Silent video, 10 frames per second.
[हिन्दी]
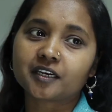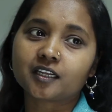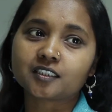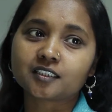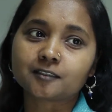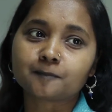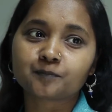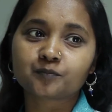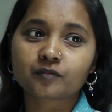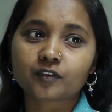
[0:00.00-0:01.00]
पढ़ाई की
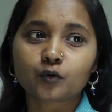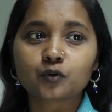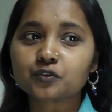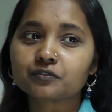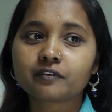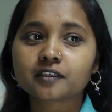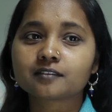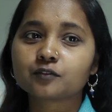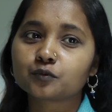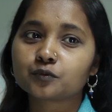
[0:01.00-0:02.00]
और उस वक्त
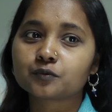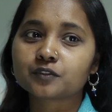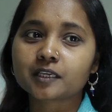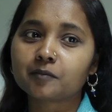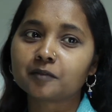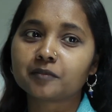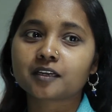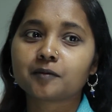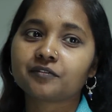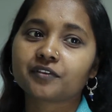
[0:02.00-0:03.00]
उसके बाद मैं
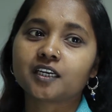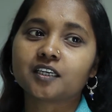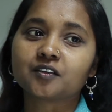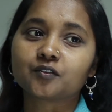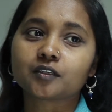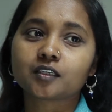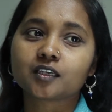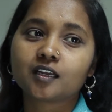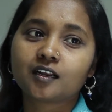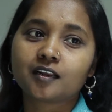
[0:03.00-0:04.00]
कभी फेल नहीं हुई
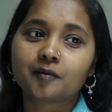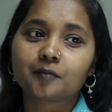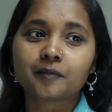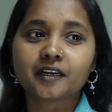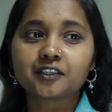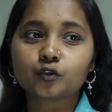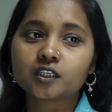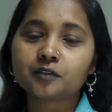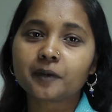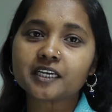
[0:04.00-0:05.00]
मैंने
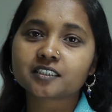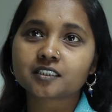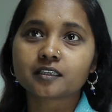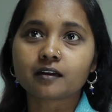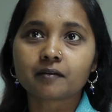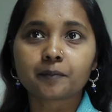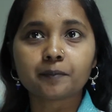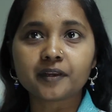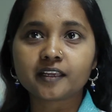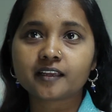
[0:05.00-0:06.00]
ट्वेल्थ पास किया
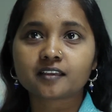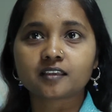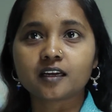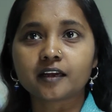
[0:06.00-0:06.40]
ए किया